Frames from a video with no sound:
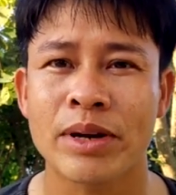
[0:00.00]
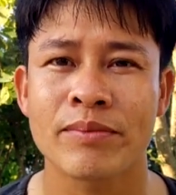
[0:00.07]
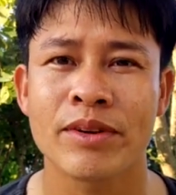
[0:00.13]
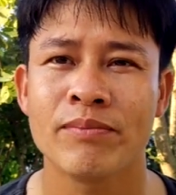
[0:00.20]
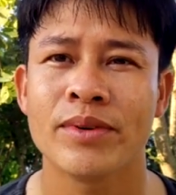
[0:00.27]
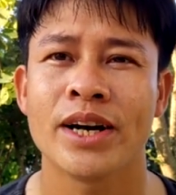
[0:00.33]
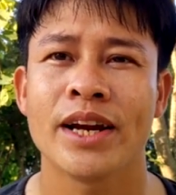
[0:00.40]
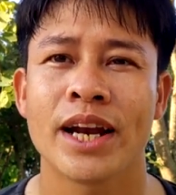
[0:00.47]

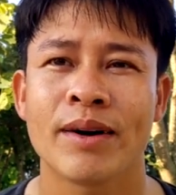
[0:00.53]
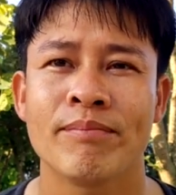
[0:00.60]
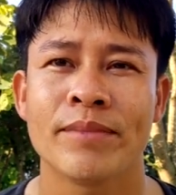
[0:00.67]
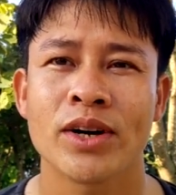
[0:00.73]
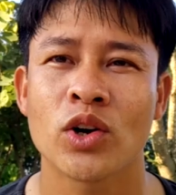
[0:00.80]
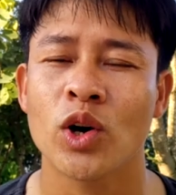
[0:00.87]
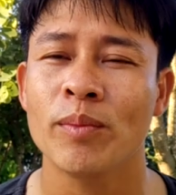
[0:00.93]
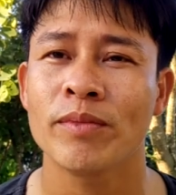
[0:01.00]
đến mười năm mới
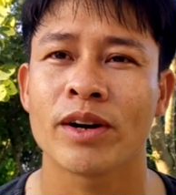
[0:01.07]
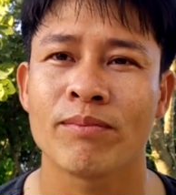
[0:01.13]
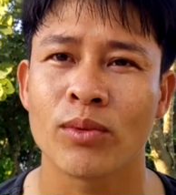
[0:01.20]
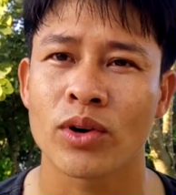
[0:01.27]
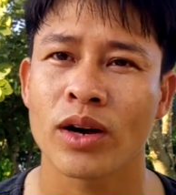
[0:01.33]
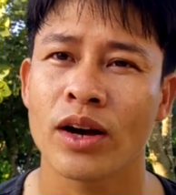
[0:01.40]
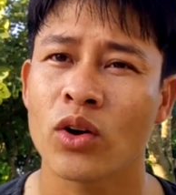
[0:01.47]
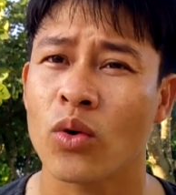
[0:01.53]
góp được
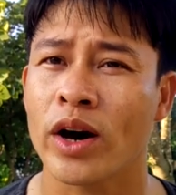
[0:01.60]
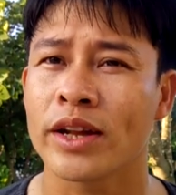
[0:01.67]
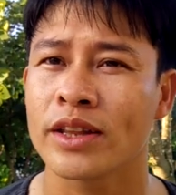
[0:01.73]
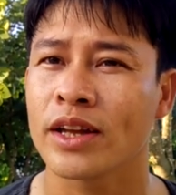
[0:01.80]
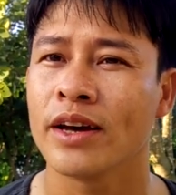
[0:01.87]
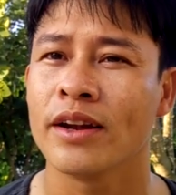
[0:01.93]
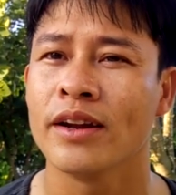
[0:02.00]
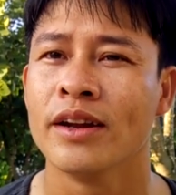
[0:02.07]
một cái khoản
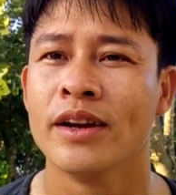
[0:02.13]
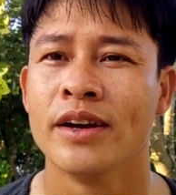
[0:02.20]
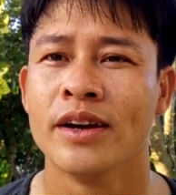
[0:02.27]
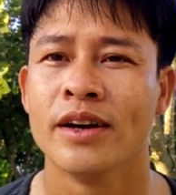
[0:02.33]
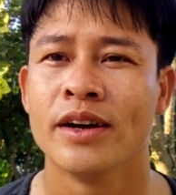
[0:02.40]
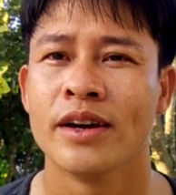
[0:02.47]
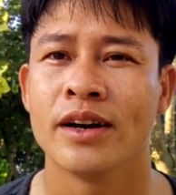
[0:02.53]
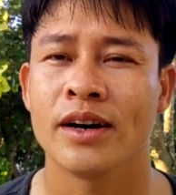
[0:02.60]
tiền
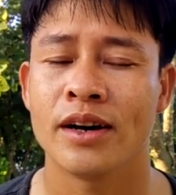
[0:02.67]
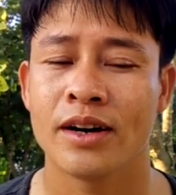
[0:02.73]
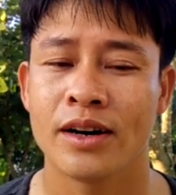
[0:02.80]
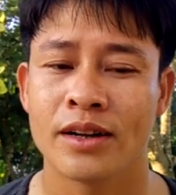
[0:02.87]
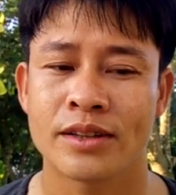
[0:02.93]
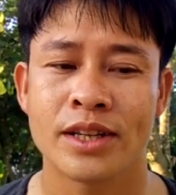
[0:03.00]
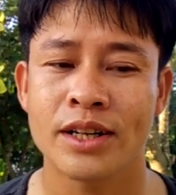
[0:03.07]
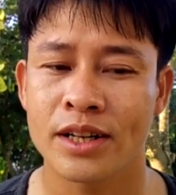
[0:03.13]

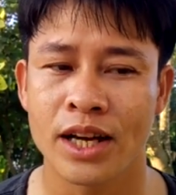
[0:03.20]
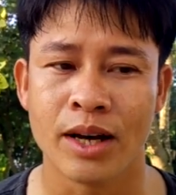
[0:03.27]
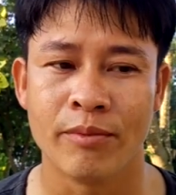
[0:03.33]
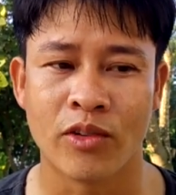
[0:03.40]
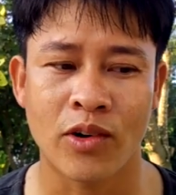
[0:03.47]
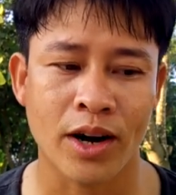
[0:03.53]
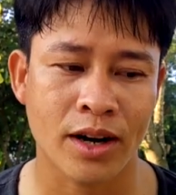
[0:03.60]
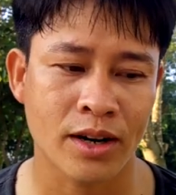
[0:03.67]
à, tiết kiệm,
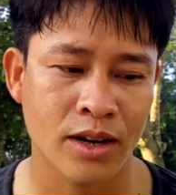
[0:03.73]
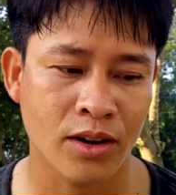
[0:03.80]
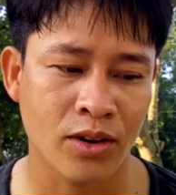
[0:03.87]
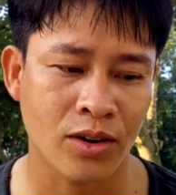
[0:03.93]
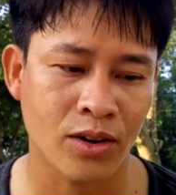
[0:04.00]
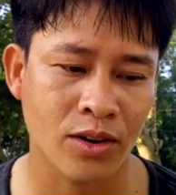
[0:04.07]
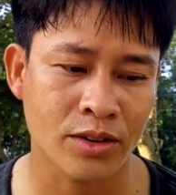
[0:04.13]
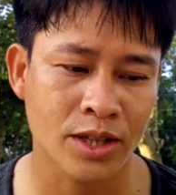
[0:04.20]
hoặc là
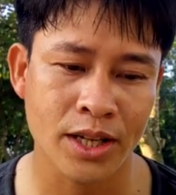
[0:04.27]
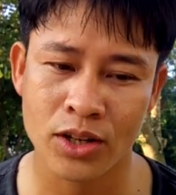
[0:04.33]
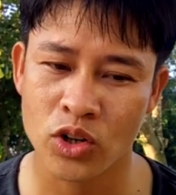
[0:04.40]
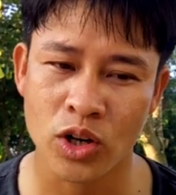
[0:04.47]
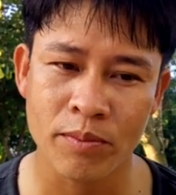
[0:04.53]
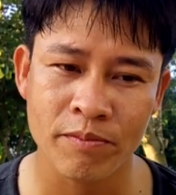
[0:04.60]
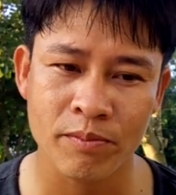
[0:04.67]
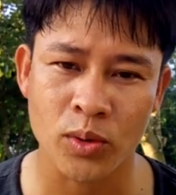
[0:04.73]
họ tích
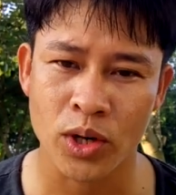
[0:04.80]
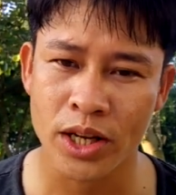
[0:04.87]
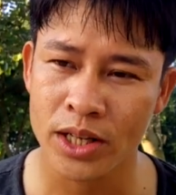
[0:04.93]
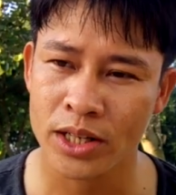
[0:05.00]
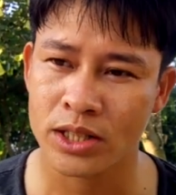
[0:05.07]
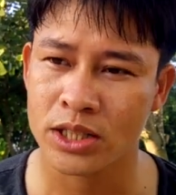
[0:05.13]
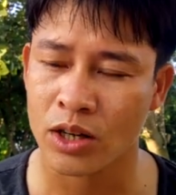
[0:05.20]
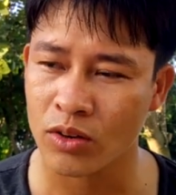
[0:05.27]
góp một ít,
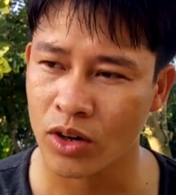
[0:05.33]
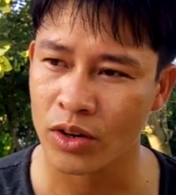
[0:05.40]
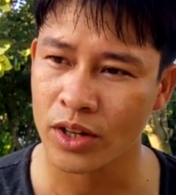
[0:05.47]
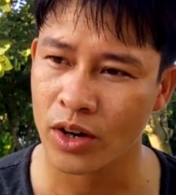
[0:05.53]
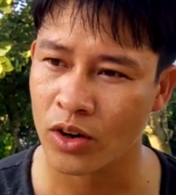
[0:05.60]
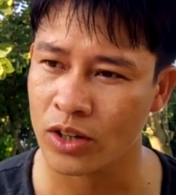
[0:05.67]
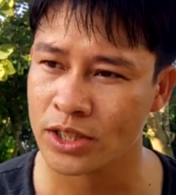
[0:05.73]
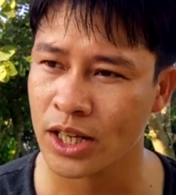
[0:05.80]
sau đó thì
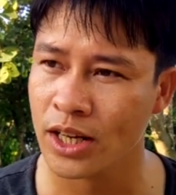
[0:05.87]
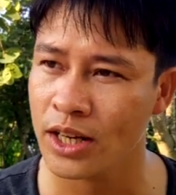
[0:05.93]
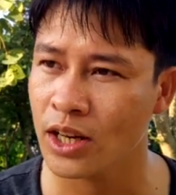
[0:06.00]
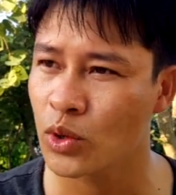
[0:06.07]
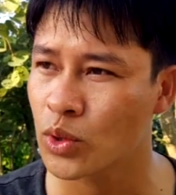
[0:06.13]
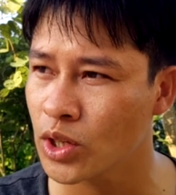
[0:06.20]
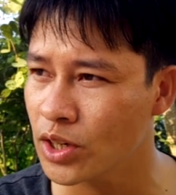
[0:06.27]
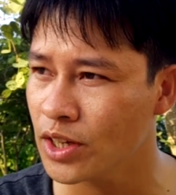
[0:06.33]
họ sẽ đi
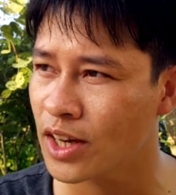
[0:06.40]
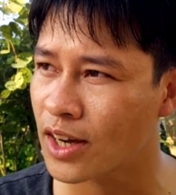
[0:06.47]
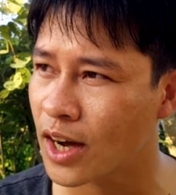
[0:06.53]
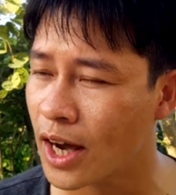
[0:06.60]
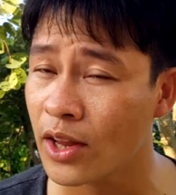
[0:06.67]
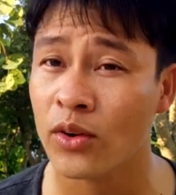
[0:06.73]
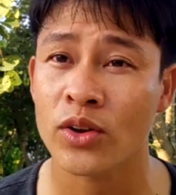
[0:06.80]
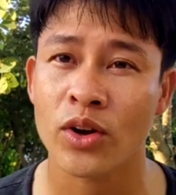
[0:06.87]
đầu tư những
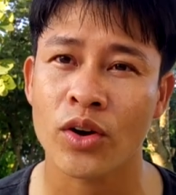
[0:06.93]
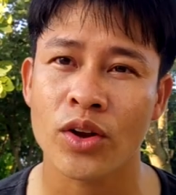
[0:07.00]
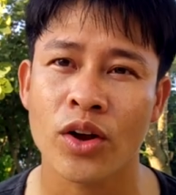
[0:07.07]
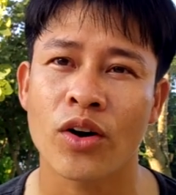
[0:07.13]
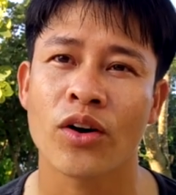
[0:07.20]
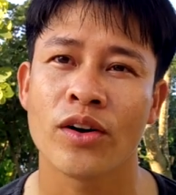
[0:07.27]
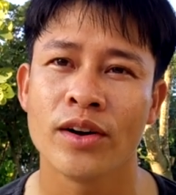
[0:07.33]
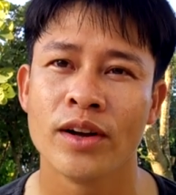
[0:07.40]
cái nhỏ nhỏ
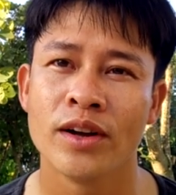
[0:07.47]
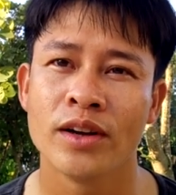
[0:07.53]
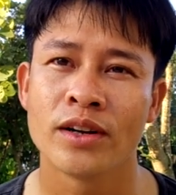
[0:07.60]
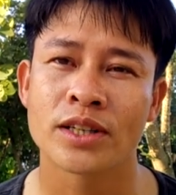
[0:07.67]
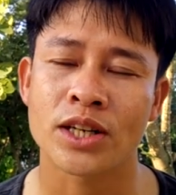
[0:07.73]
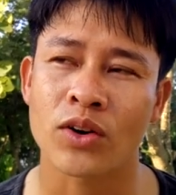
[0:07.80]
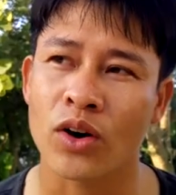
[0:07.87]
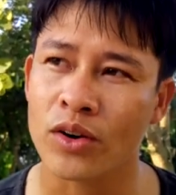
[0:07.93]
nhỏ.
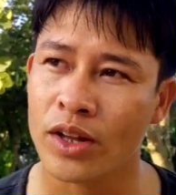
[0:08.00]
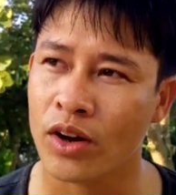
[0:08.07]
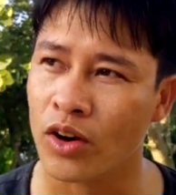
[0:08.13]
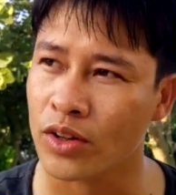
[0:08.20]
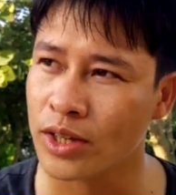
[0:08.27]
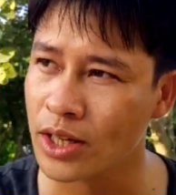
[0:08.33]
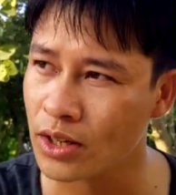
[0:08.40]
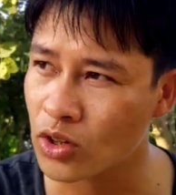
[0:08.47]
Sau đó thì họ
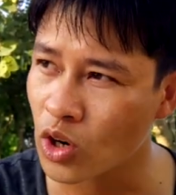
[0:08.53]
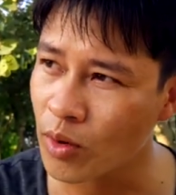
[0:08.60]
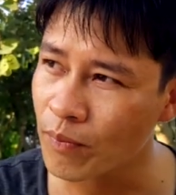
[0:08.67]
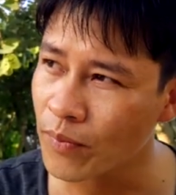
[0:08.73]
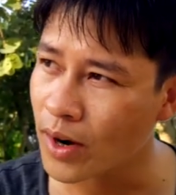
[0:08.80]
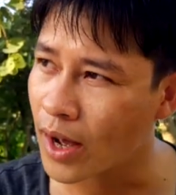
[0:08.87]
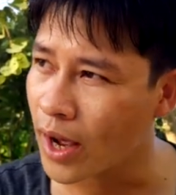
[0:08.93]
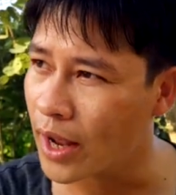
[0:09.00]
tích góp
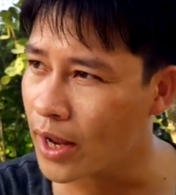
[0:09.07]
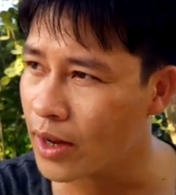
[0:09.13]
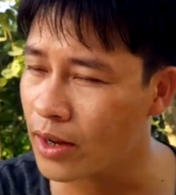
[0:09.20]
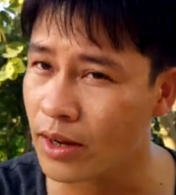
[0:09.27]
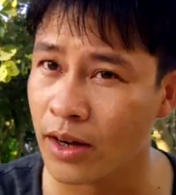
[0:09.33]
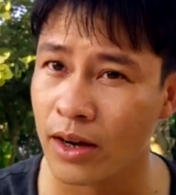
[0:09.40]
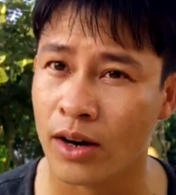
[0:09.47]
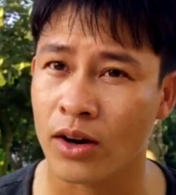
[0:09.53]
lại,
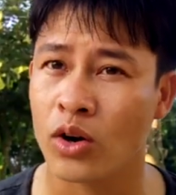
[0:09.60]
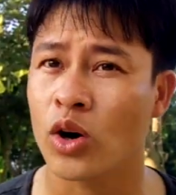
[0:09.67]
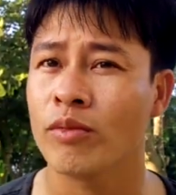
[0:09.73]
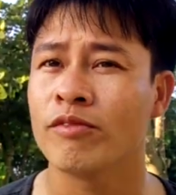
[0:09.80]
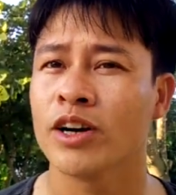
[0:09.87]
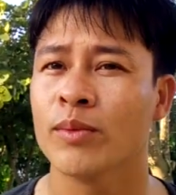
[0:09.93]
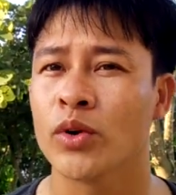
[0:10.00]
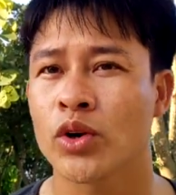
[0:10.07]
uh,
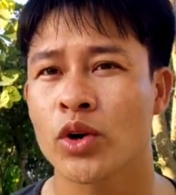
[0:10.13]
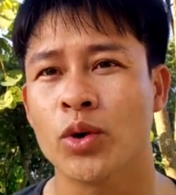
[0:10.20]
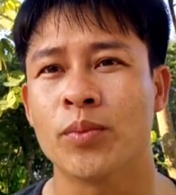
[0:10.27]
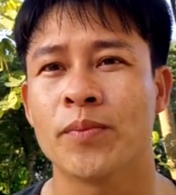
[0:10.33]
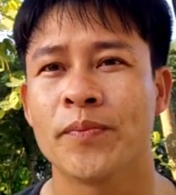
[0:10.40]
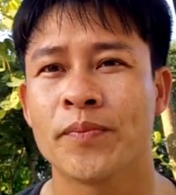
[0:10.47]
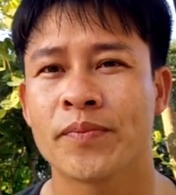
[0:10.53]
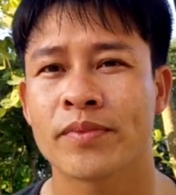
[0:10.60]
gom về một cục
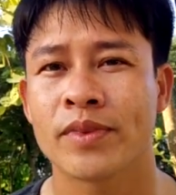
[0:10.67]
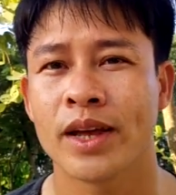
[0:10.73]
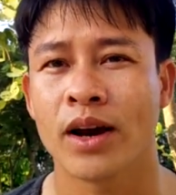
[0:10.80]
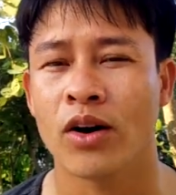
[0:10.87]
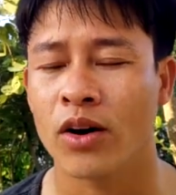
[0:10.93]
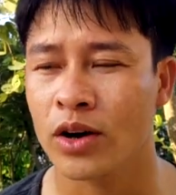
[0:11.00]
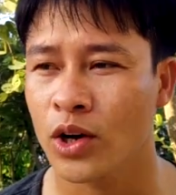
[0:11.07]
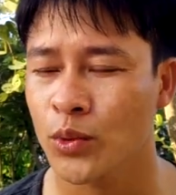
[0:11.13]
để
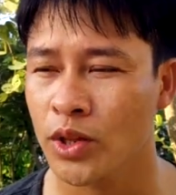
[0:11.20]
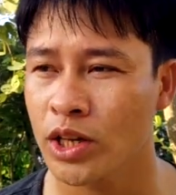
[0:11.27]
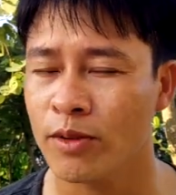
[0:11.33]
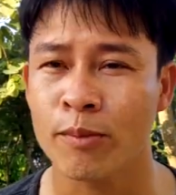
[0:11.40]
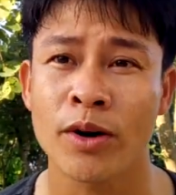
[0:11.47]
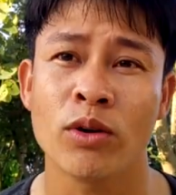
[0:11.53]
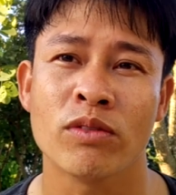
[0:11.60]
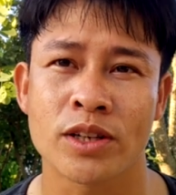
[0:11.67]
họ đầu tư vào
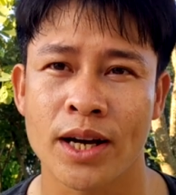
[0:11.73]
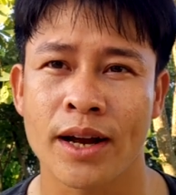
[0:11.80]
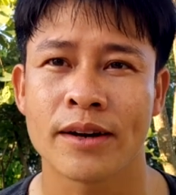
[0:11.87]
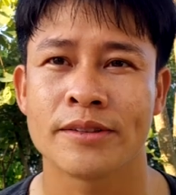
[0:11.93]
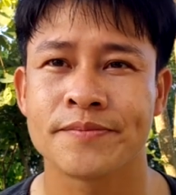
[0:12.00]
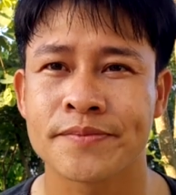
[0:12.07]
bất động sản,